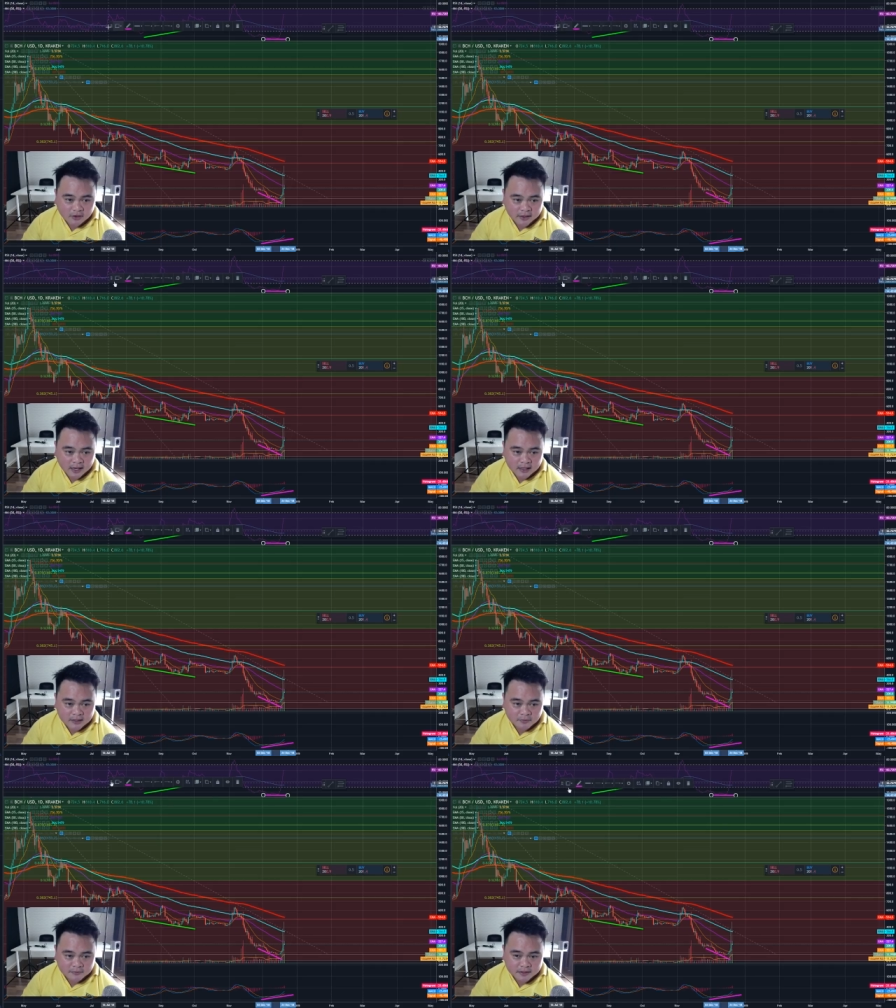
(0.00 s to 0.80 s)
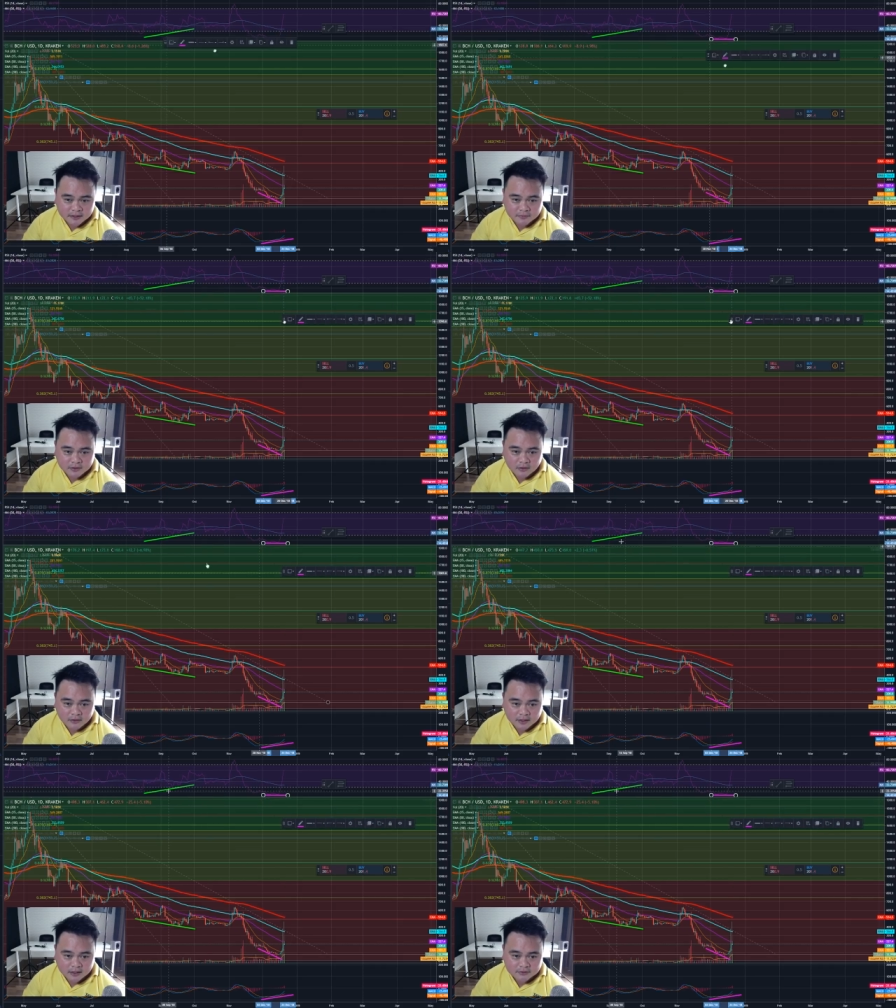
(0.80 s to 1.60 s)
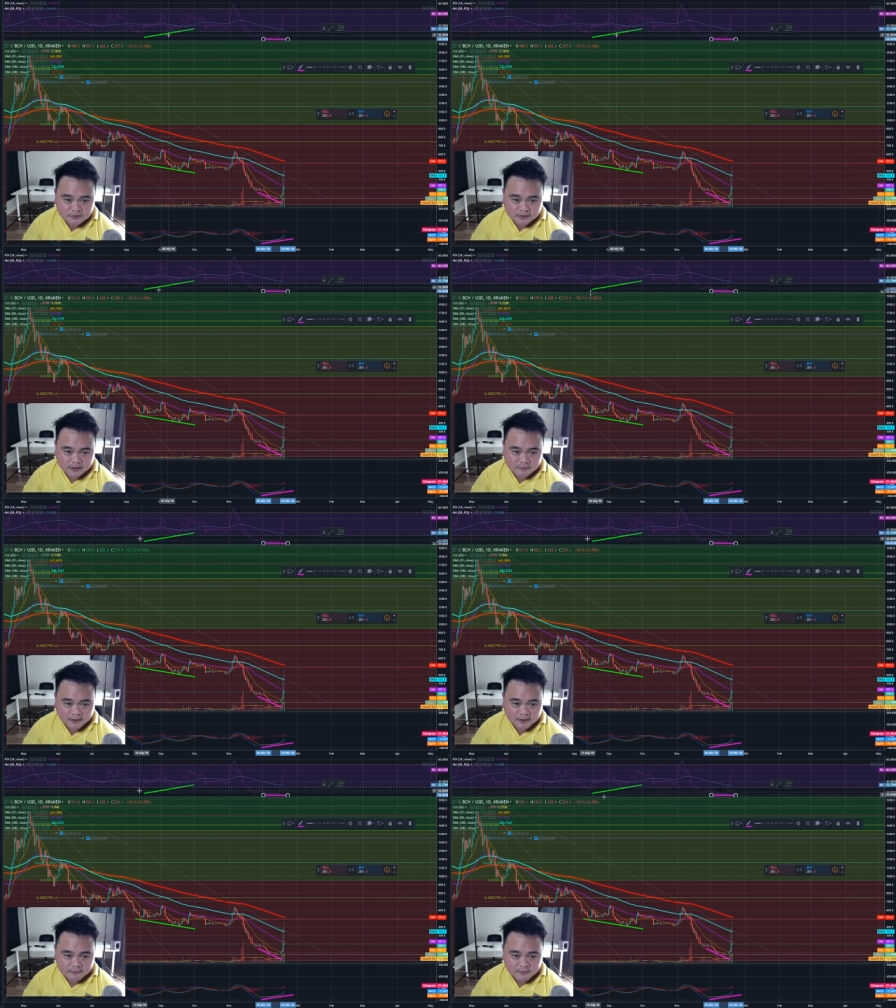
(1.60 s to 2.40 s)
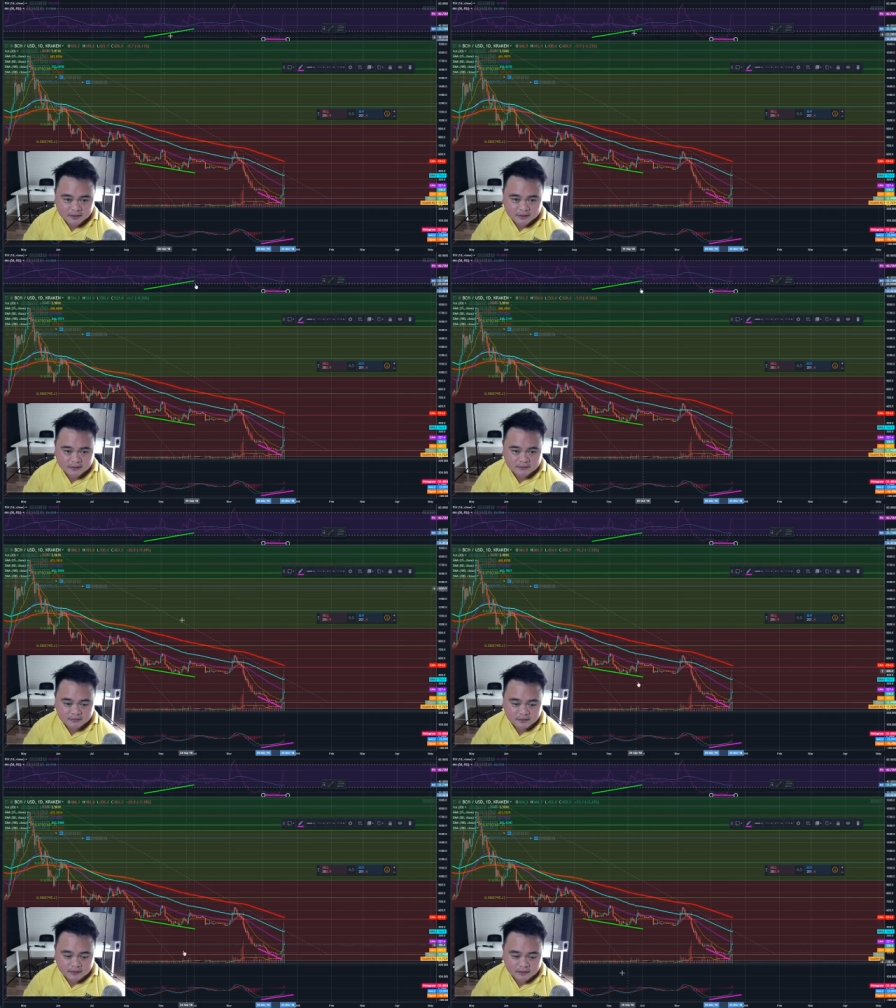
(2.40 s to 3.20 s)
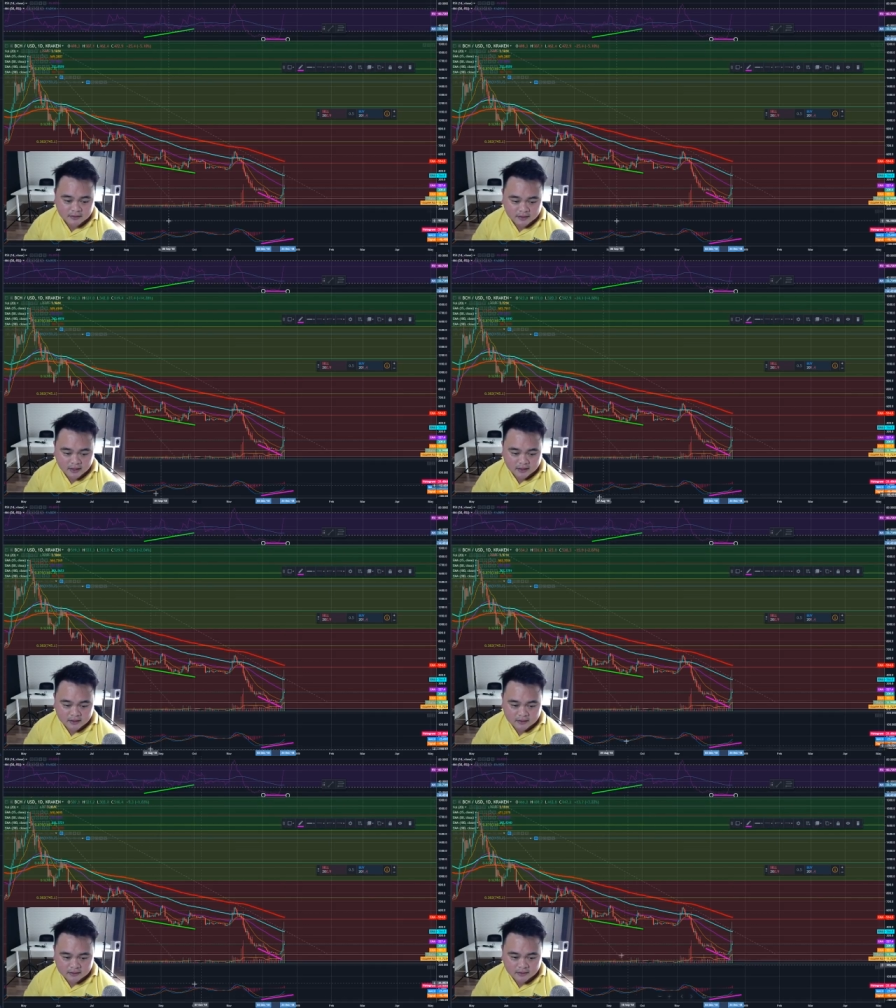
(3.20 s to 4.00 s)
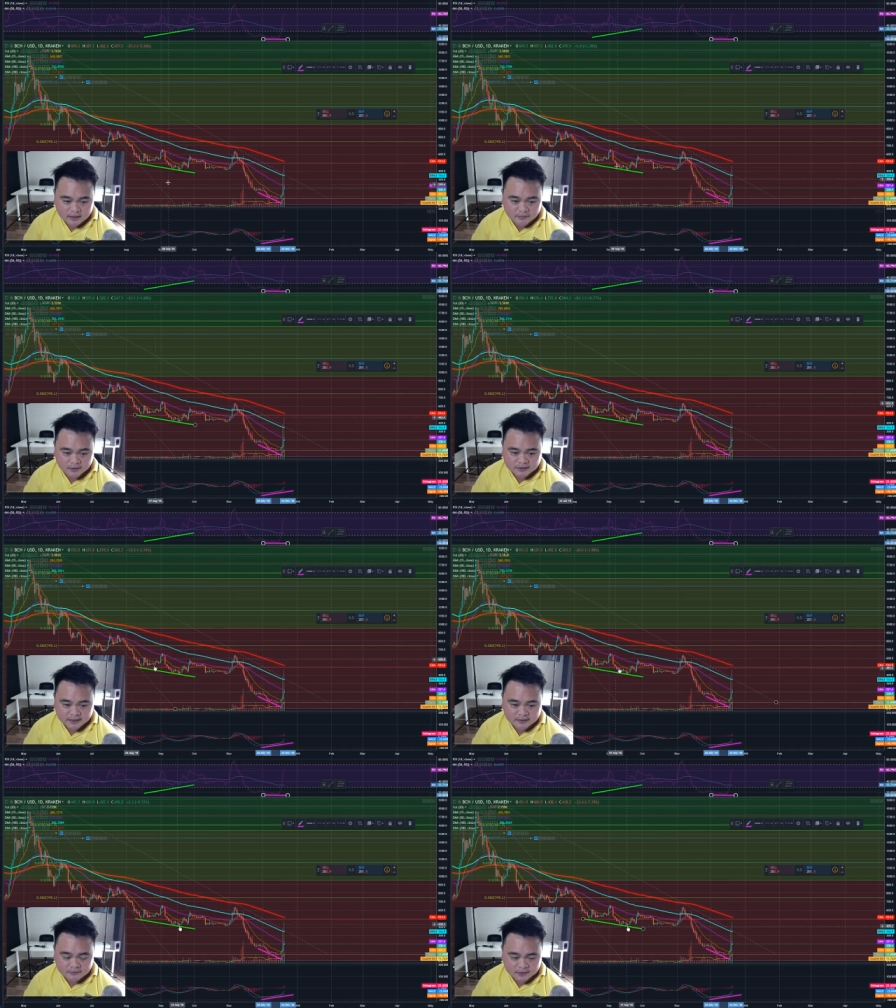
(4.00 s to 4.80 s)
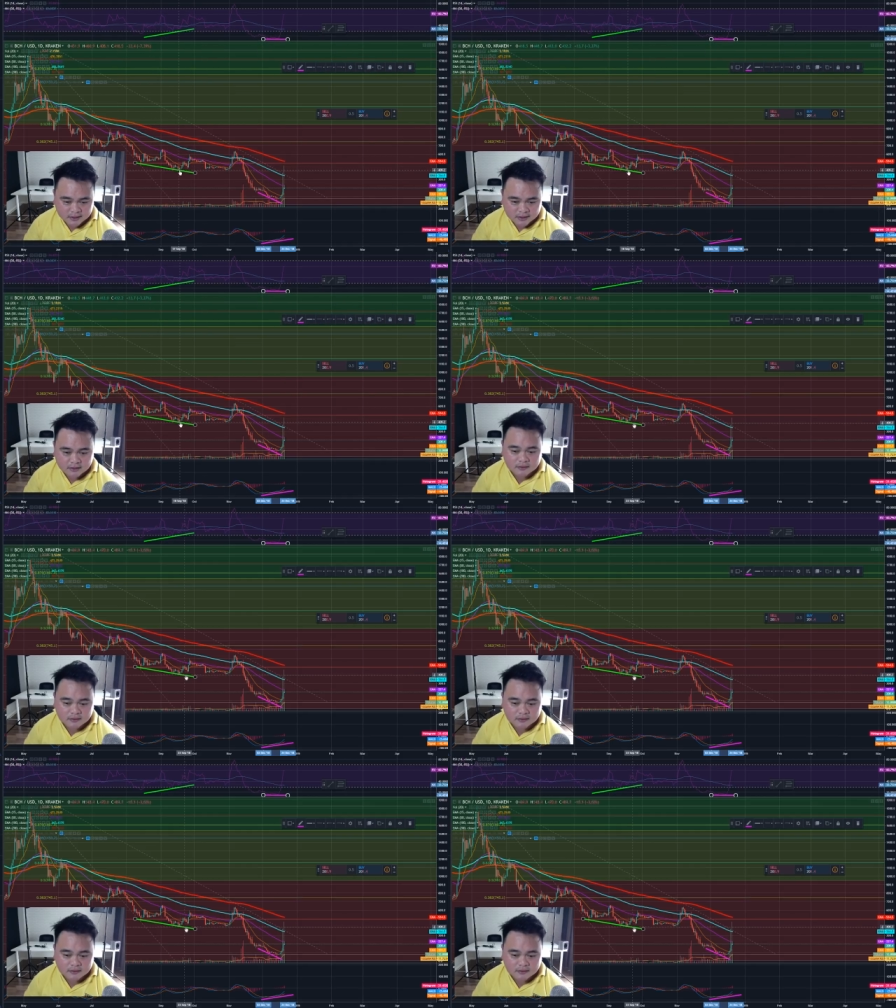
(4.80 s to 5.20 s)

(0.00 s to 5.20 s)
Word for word: ก่อนหน้านี้ผมเคยวิเคราะห์นะช่วงนี้เห็นไหมว่ามันเกิดเนี่ยdivergence ตรงนี้